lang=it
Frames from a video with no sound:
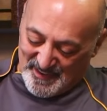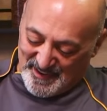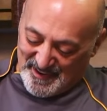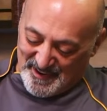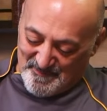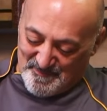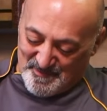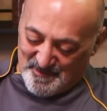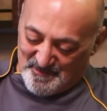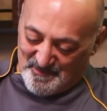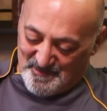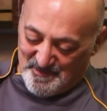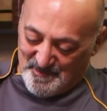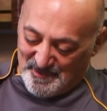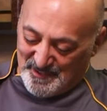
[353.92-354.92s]
Che
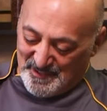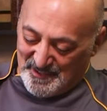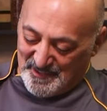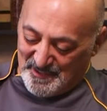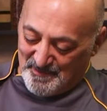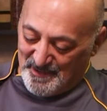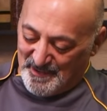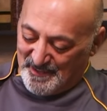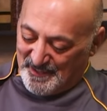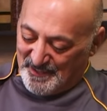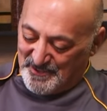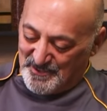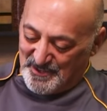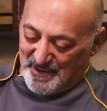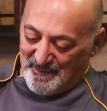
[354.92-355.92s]
profumo incredibile che
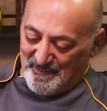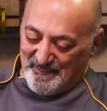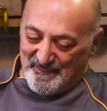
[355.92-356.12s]
c'è.